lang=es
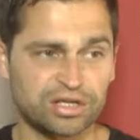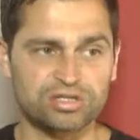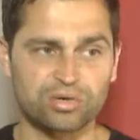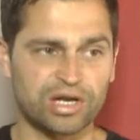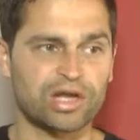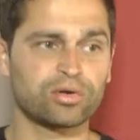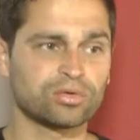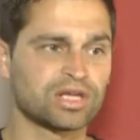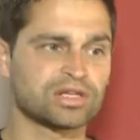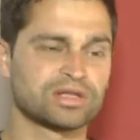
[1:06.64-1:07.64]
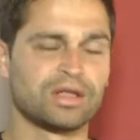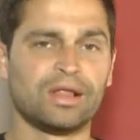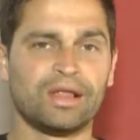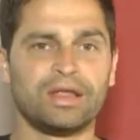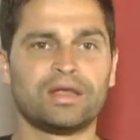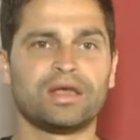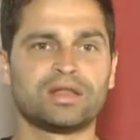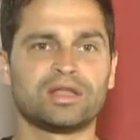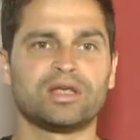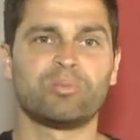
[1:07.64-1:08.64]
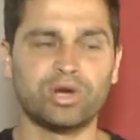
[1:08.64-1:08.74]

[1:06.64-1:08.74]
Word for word: gente sobre las rutas. Este,